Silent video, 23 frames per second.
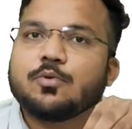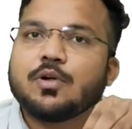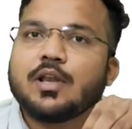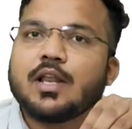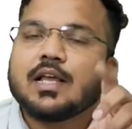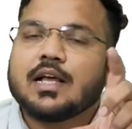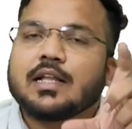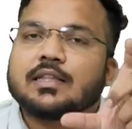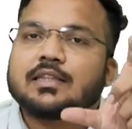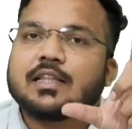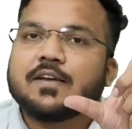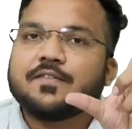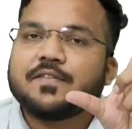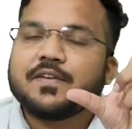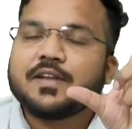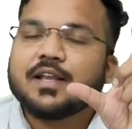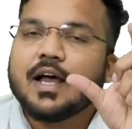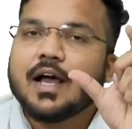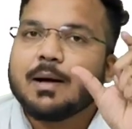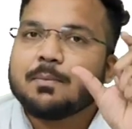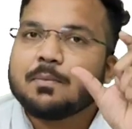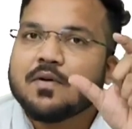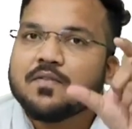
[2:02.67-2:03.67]
उस दिन को बोला जाता
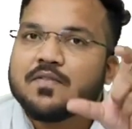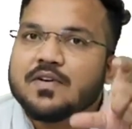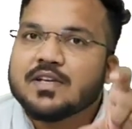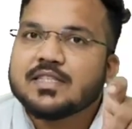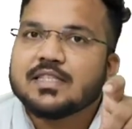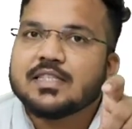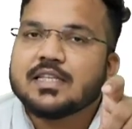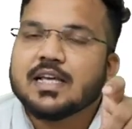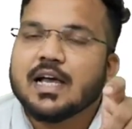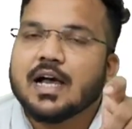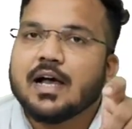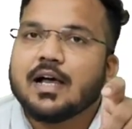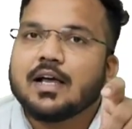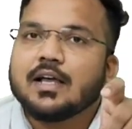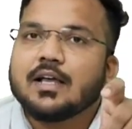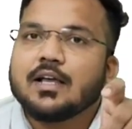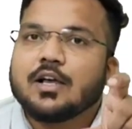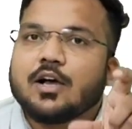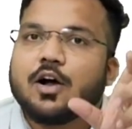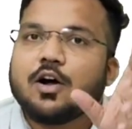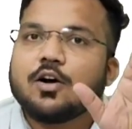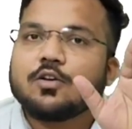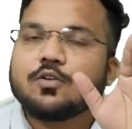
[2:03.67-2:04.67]
है फिर अमावस्या
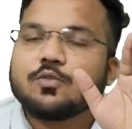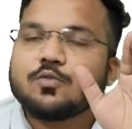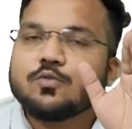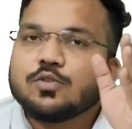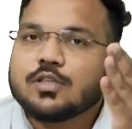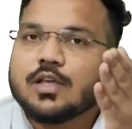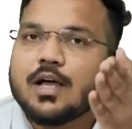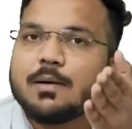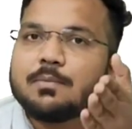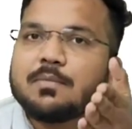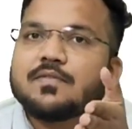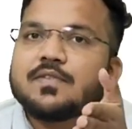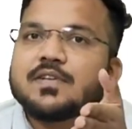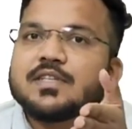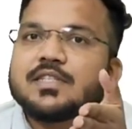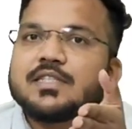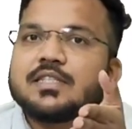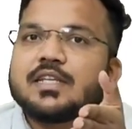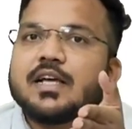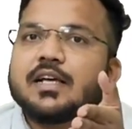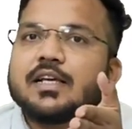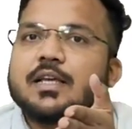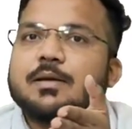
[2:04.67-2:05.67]
और उस
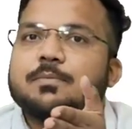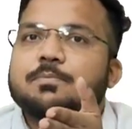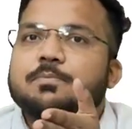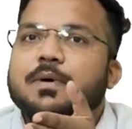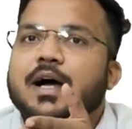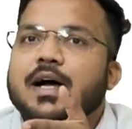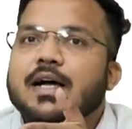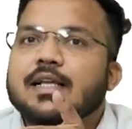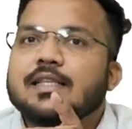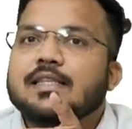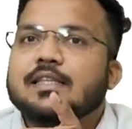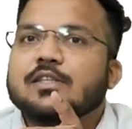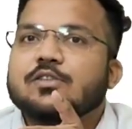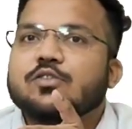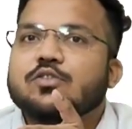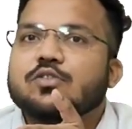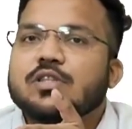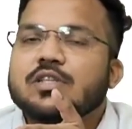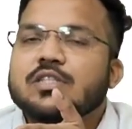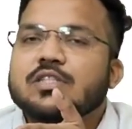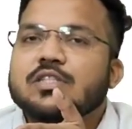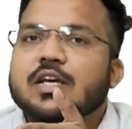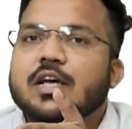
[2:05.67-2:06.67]
अमावस्या के बाद
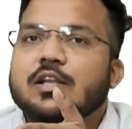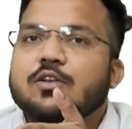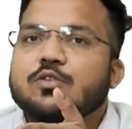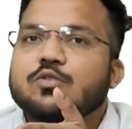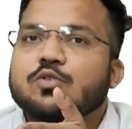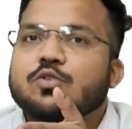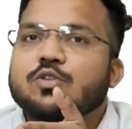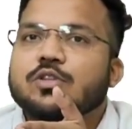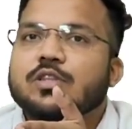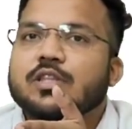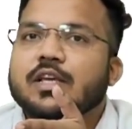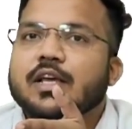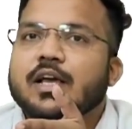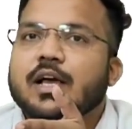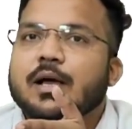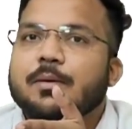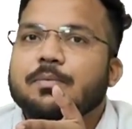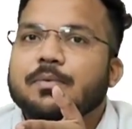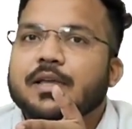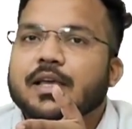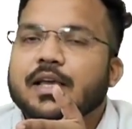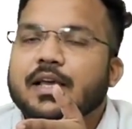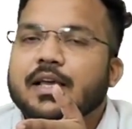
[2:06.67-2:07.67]
से जो दिन चालू होते
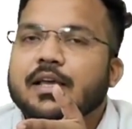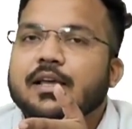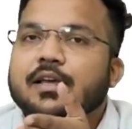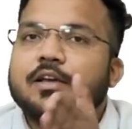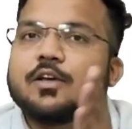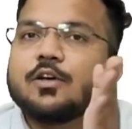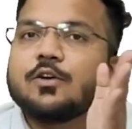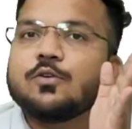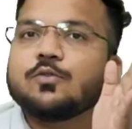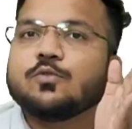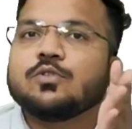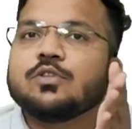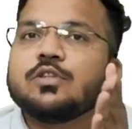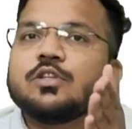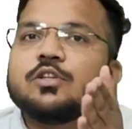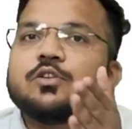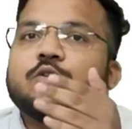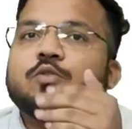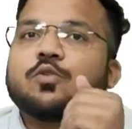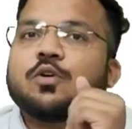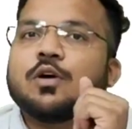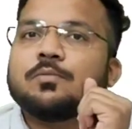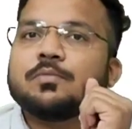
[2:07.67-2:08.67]
हैं आपके
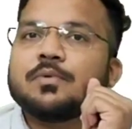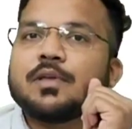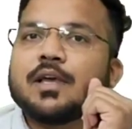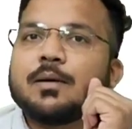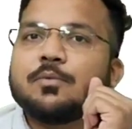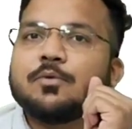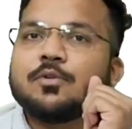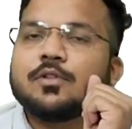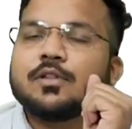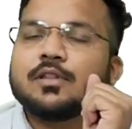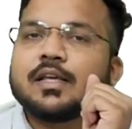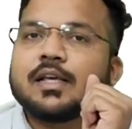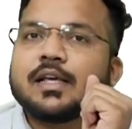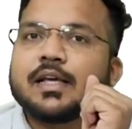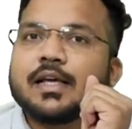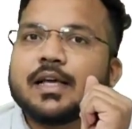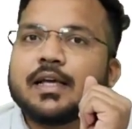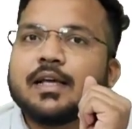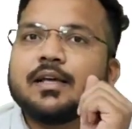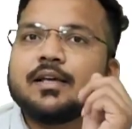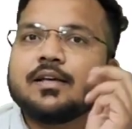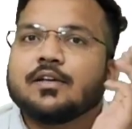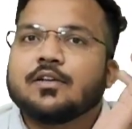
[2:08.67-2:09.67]
उन दिनों को हम क्या
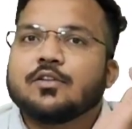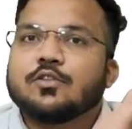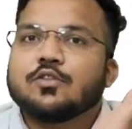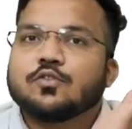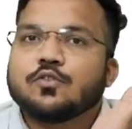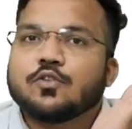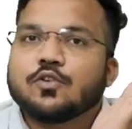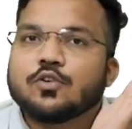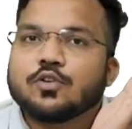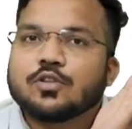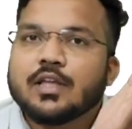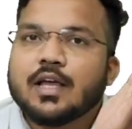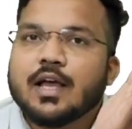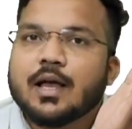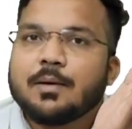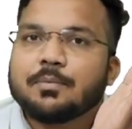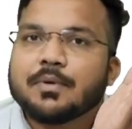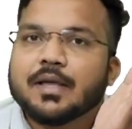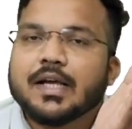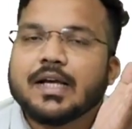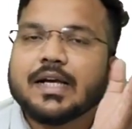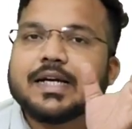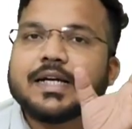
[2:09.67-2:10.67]
बोलते हैं तो वो
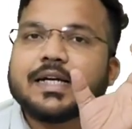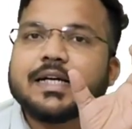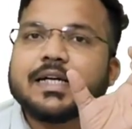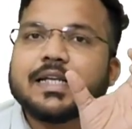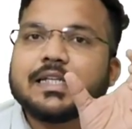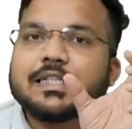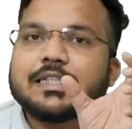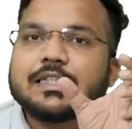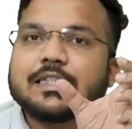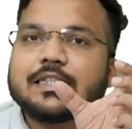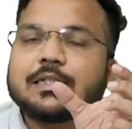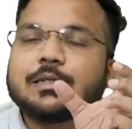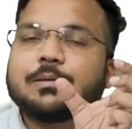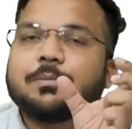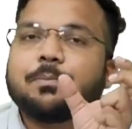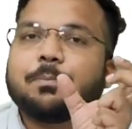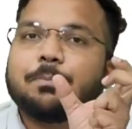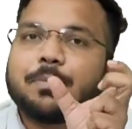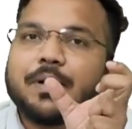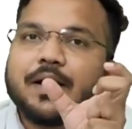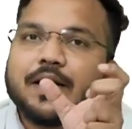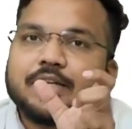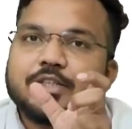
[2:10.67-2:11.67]
होते हैं आपके
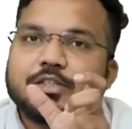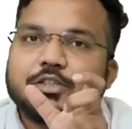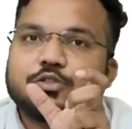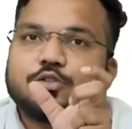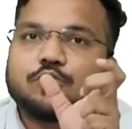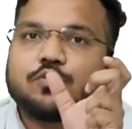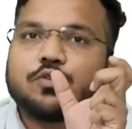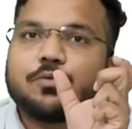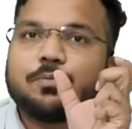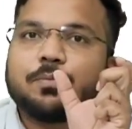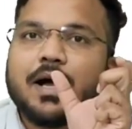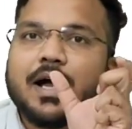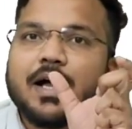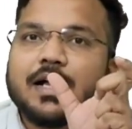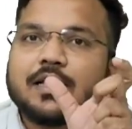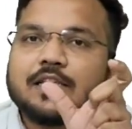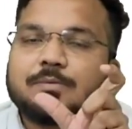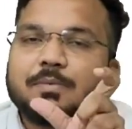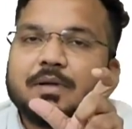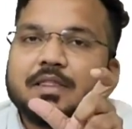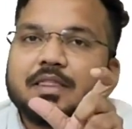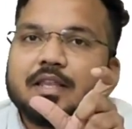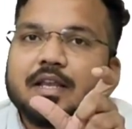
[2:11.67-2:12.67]
कृष्ण पक्ष तो वो
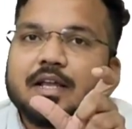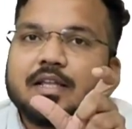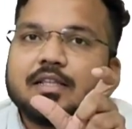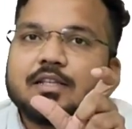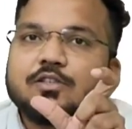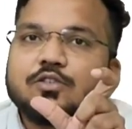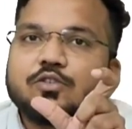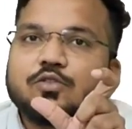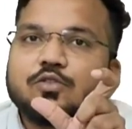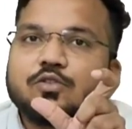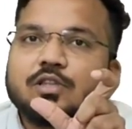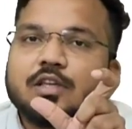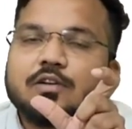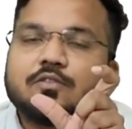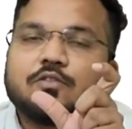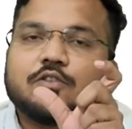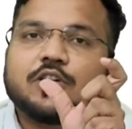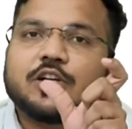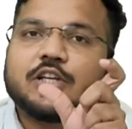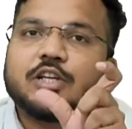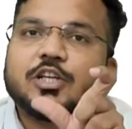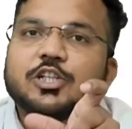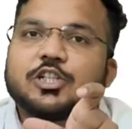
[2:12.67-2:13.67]
पांच पंद्रह दिन जो
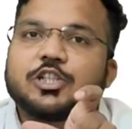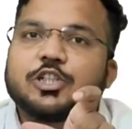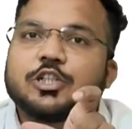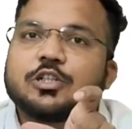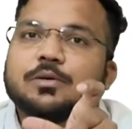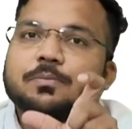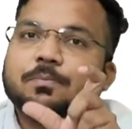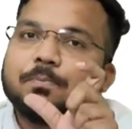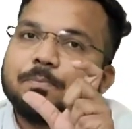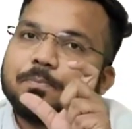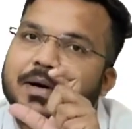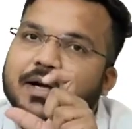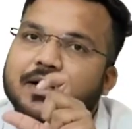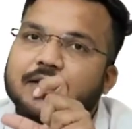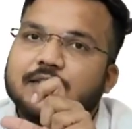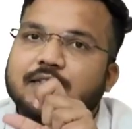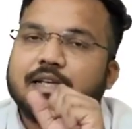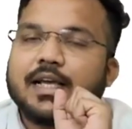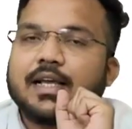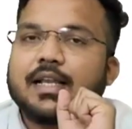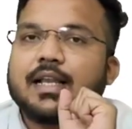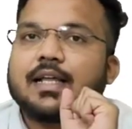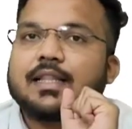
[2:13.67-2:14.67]
होते हैं वो कृष्ण
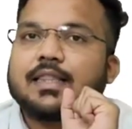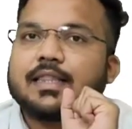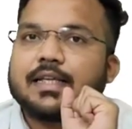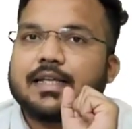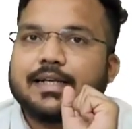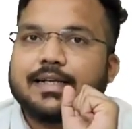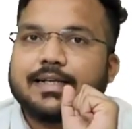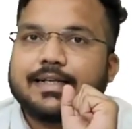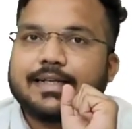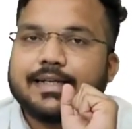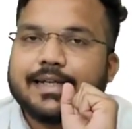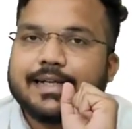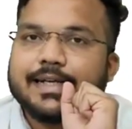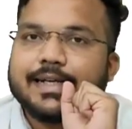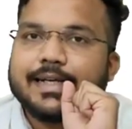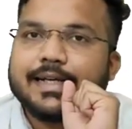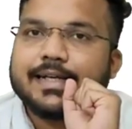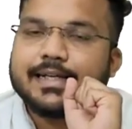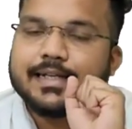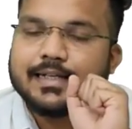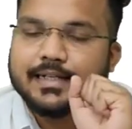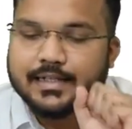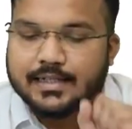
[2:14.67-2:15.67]
पक्ष कहलाते हैं
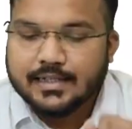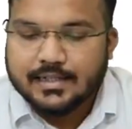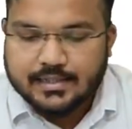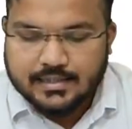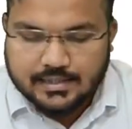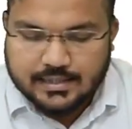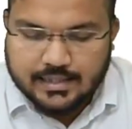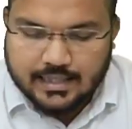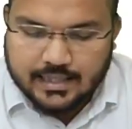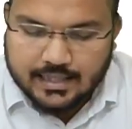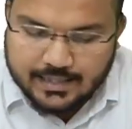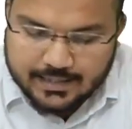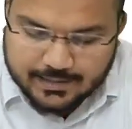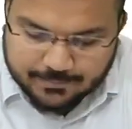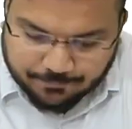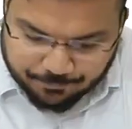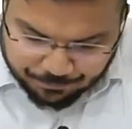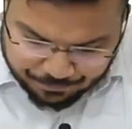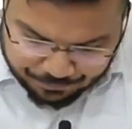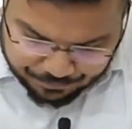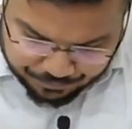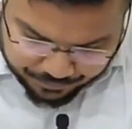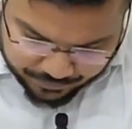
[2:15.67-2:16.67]
ठीक है
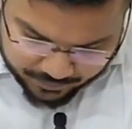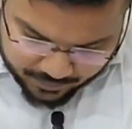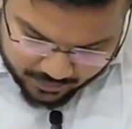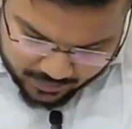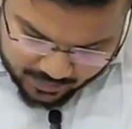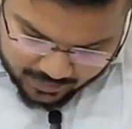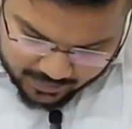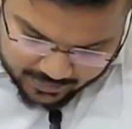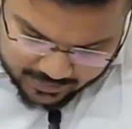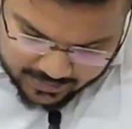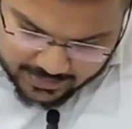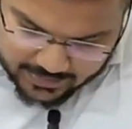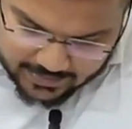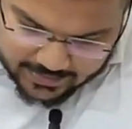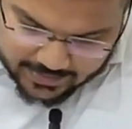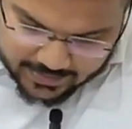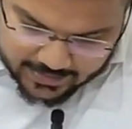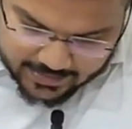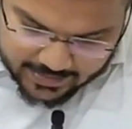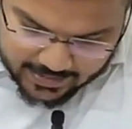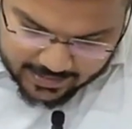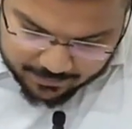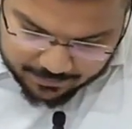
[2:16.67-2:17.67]
चलिए
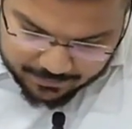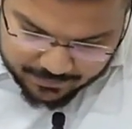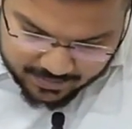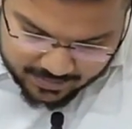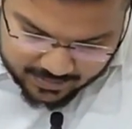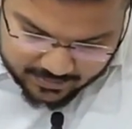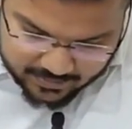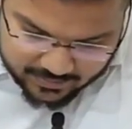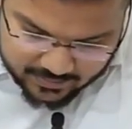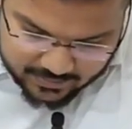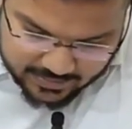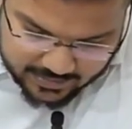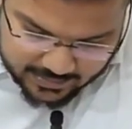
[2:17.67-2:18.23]
ये देखिए आप